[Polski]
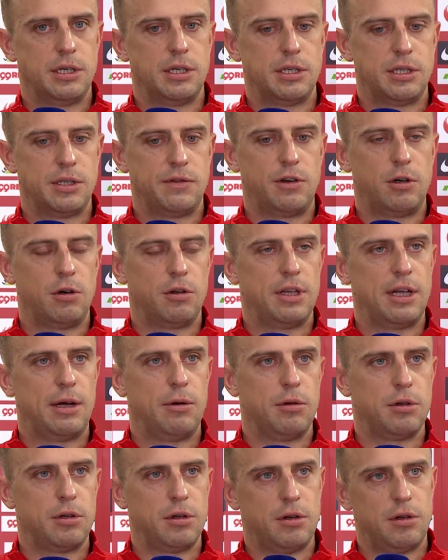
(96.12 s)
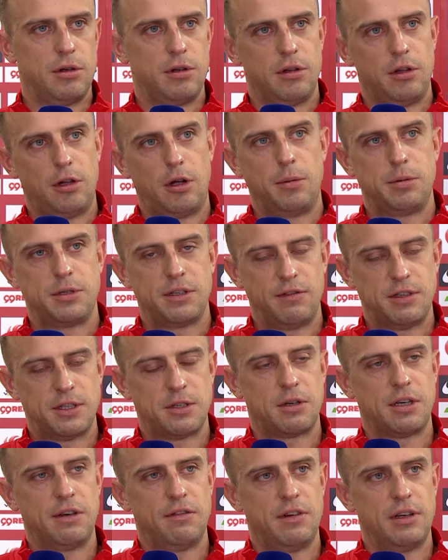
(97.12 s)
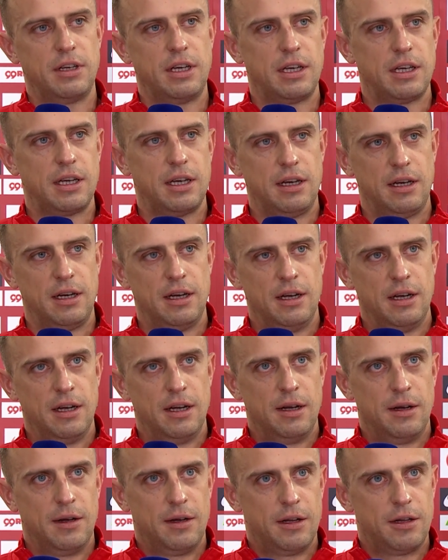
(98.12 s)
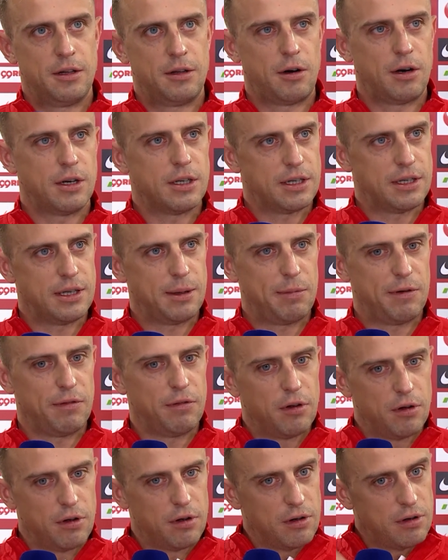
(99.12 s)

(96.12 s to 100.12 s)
że wyglądało to dobrze, wysoki wynik i trochę na pewno